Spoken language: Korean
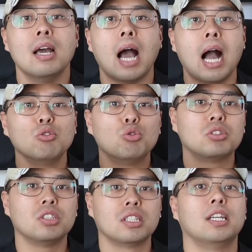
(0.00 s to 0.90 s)
한국
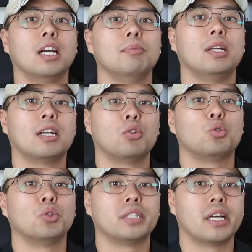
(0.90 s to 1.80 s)
측에 이렇게 또
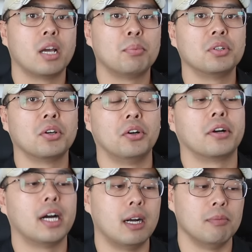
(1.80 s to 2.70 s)
조사를 해본
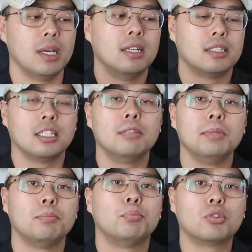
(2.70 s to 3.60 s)
결과 지금
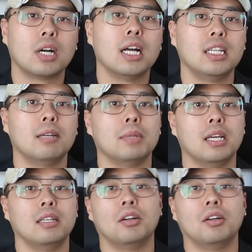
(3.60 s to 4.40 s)
이 북한이 네,